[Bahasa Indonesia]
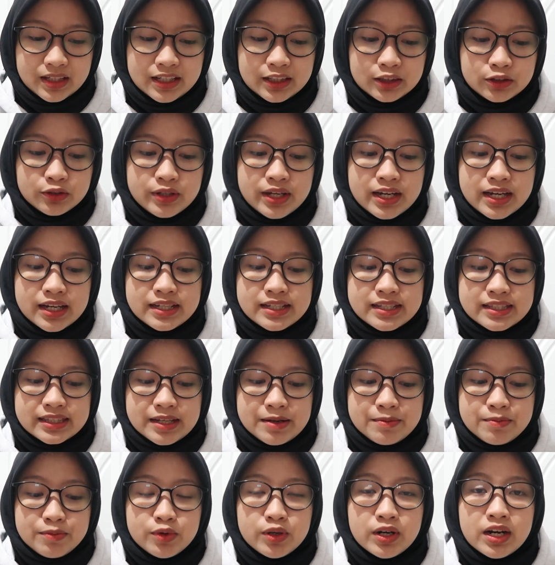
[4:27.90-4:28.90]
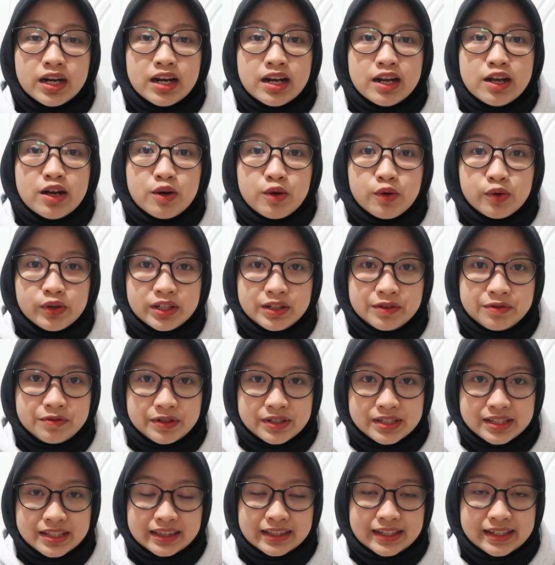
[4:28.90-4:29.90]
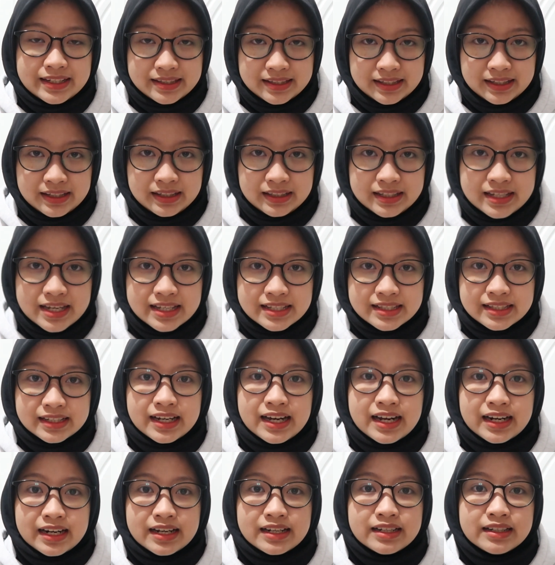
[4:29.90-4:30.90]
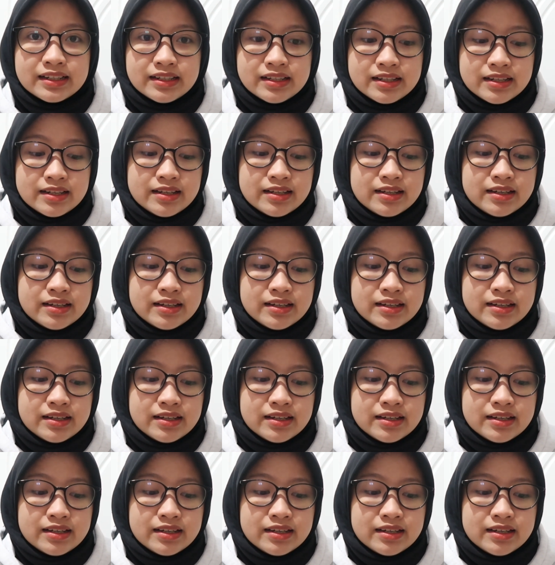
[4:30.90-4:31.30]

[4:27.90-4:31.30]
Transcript: Itu yang Istanbul University yang sekarang